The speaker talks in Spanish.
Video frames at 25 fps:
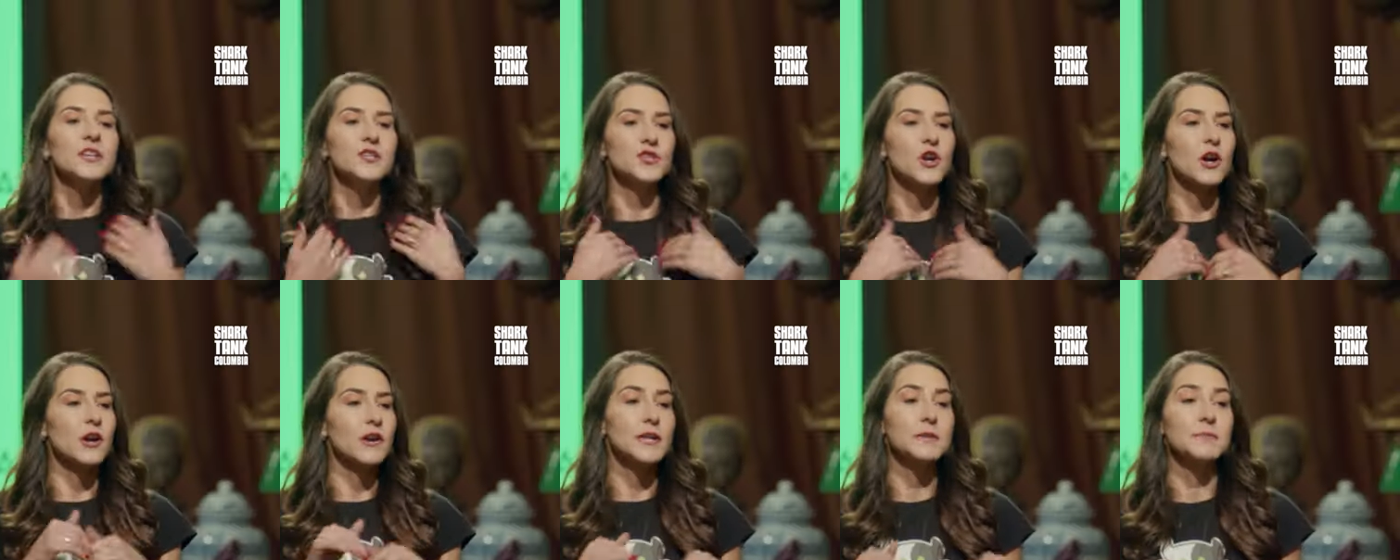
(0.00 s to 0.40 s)

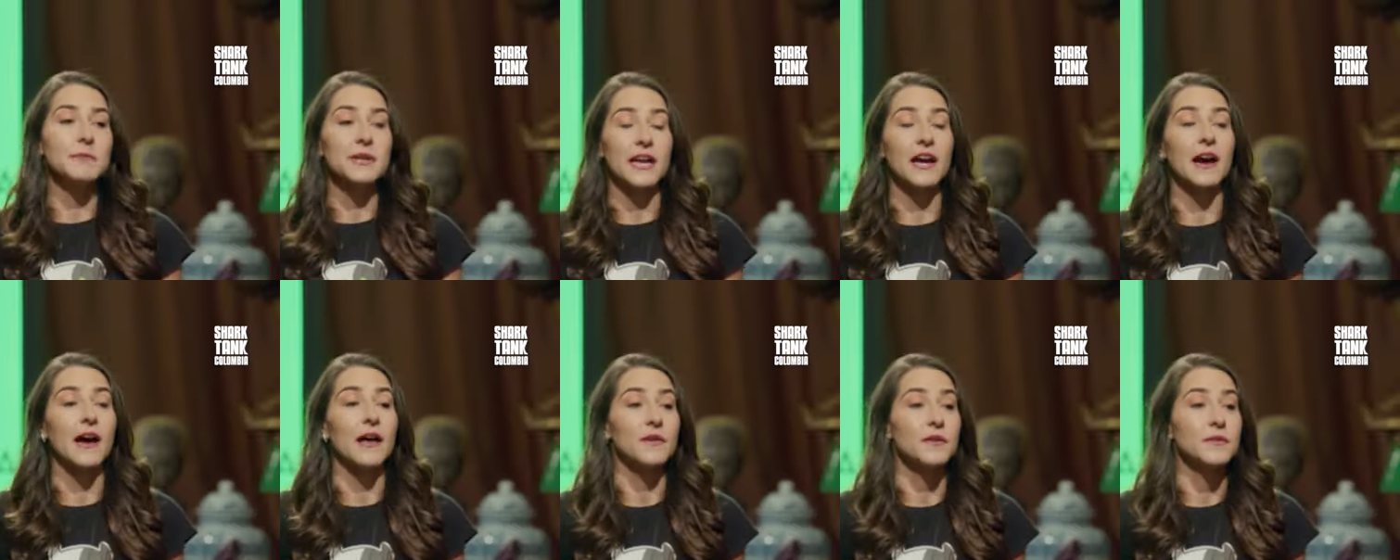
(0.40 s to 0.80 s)
Yo hago el
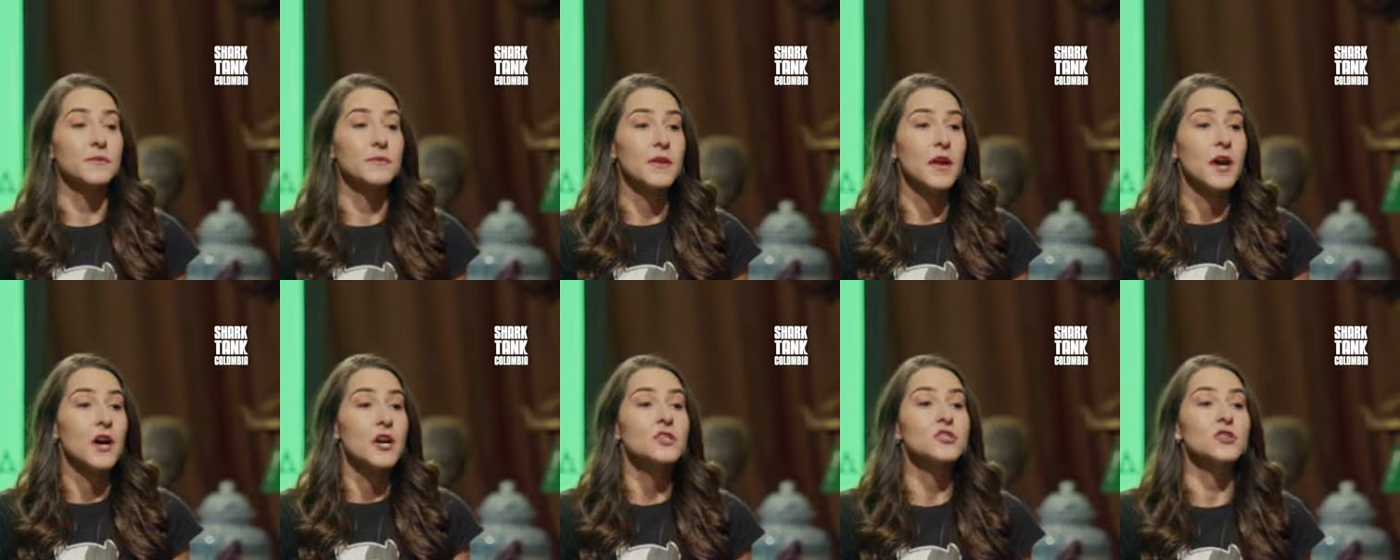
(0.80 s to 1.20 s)
mercado.
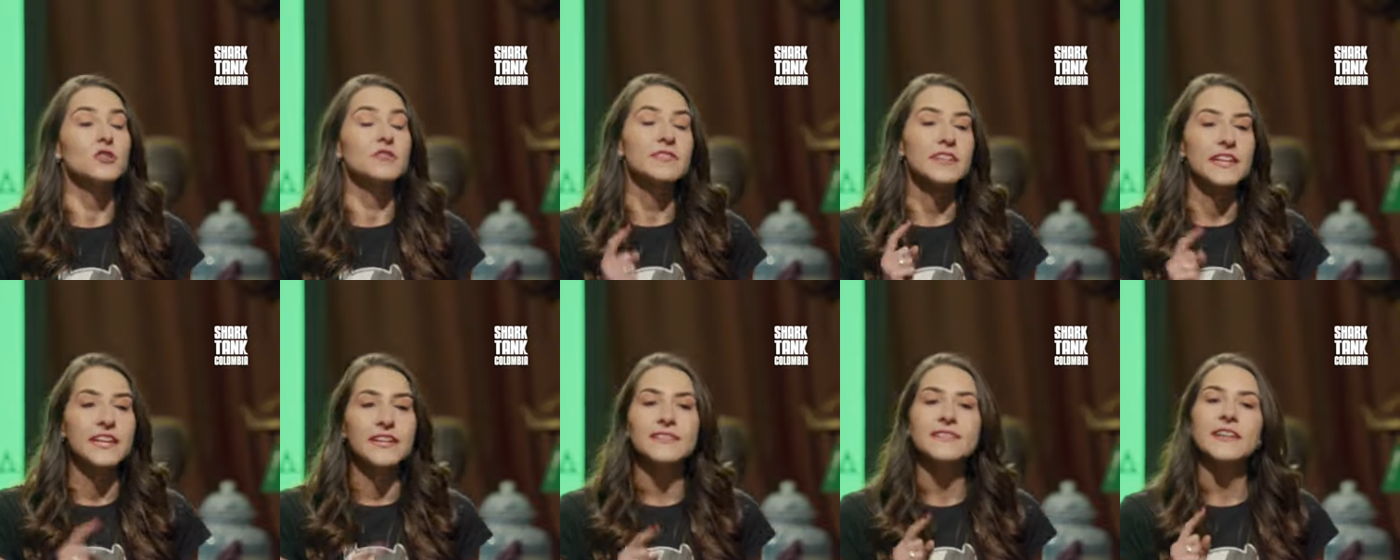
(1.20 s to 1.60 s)

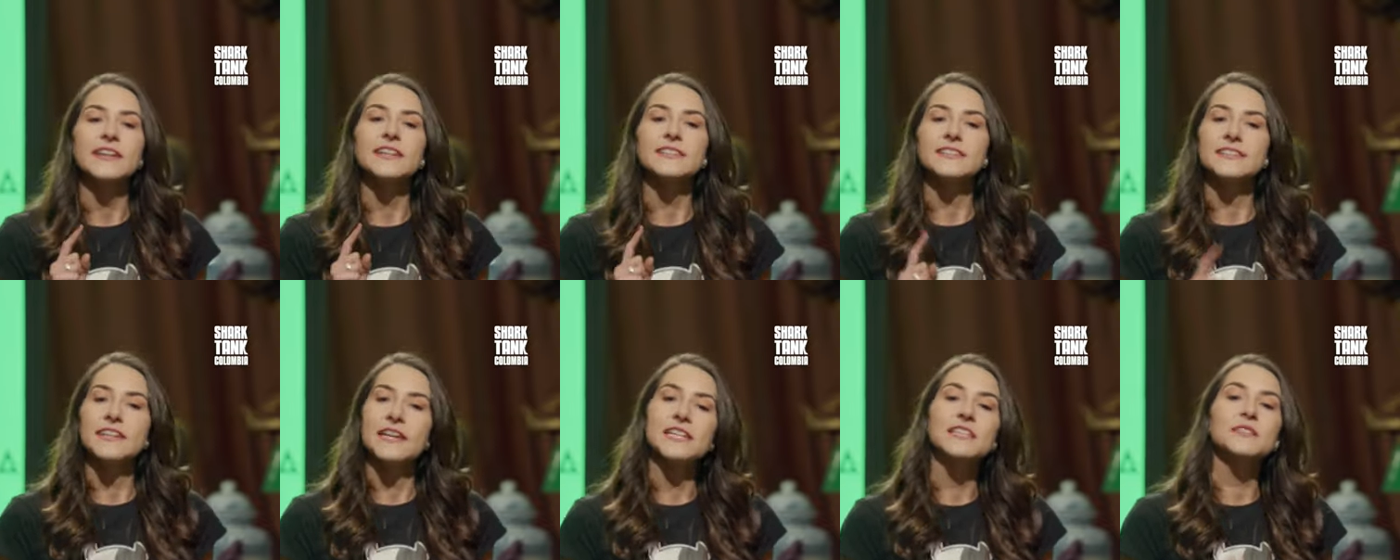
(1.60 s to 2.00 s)
Son
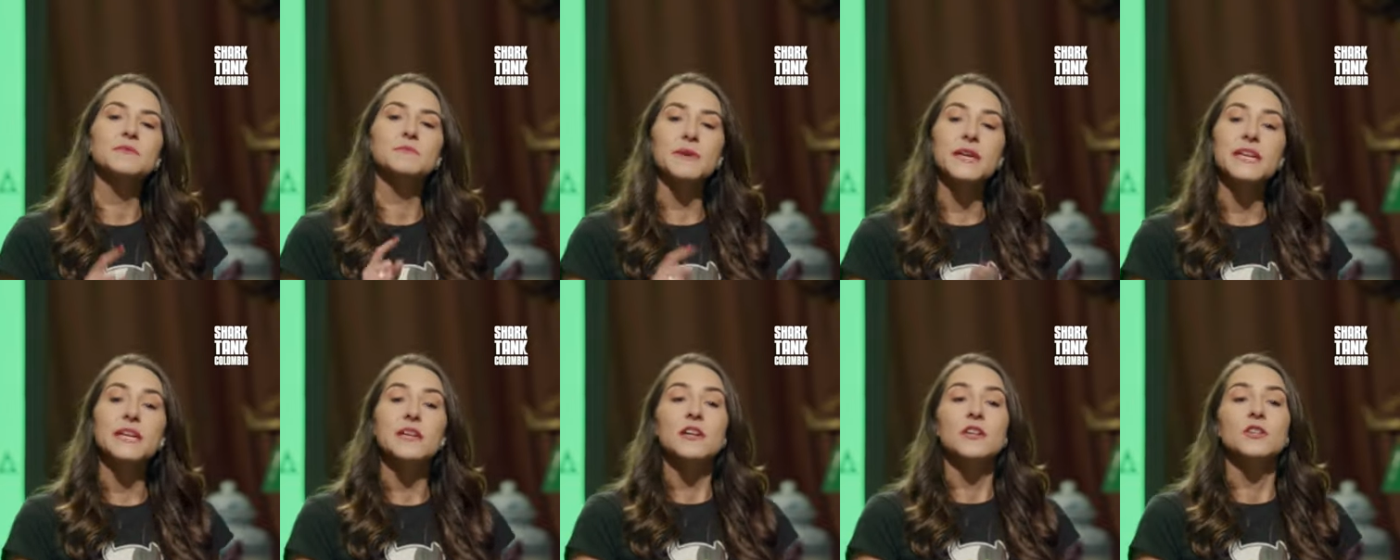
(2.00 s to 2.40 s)

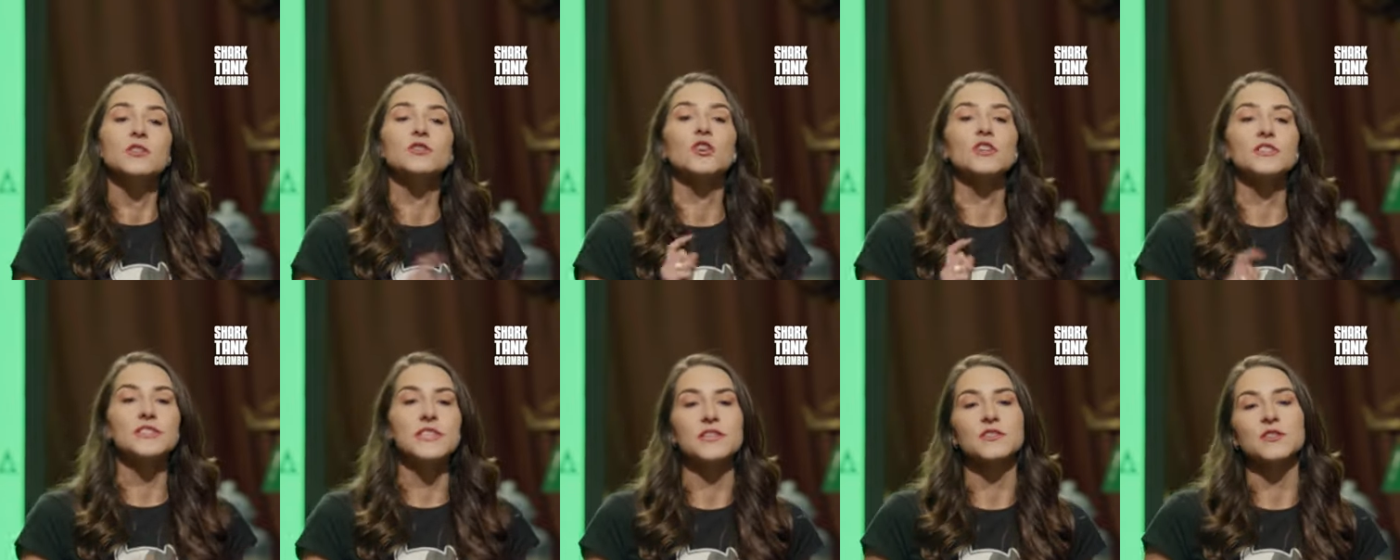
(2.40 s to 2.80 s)

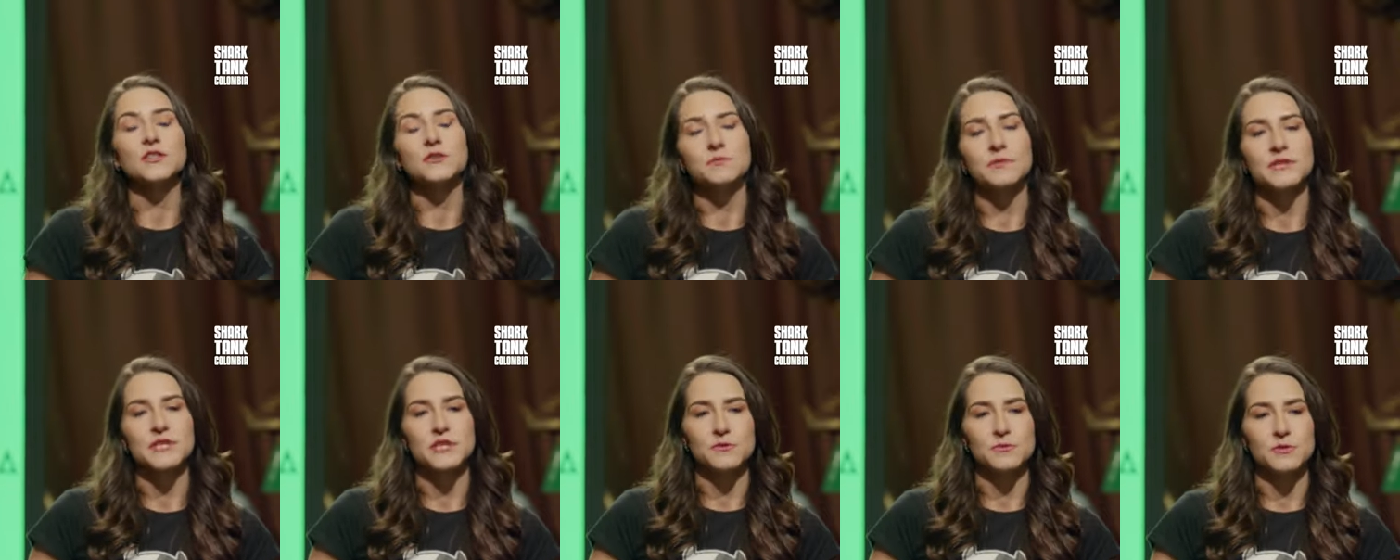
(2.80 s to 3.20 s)

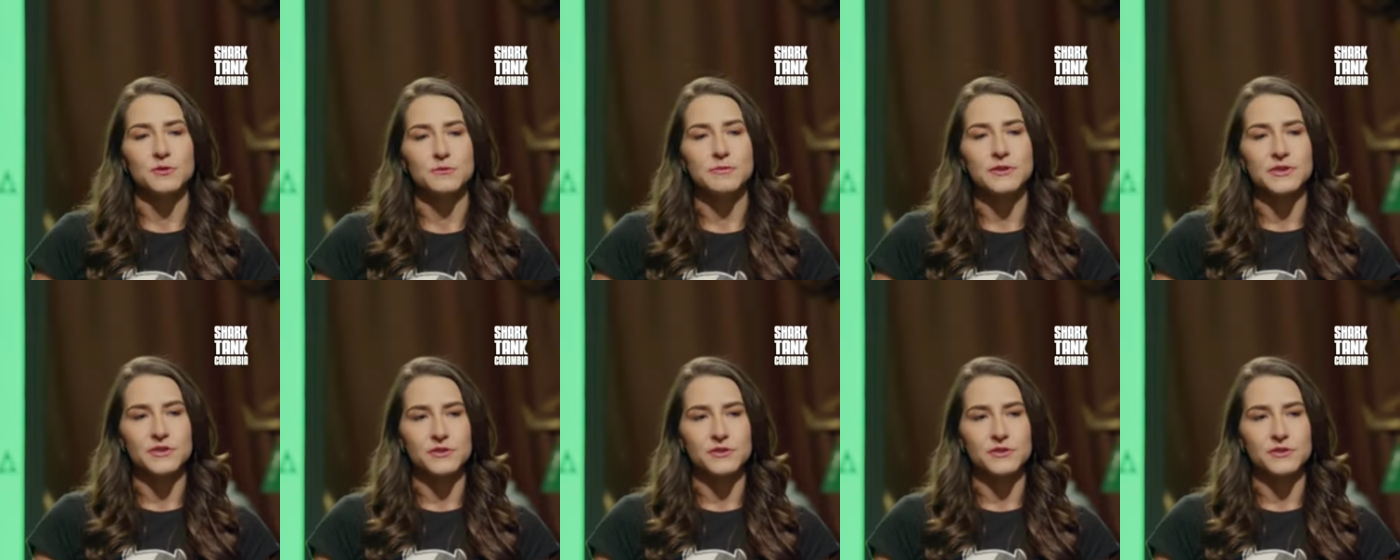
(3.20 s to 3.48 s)
36.200 pesos por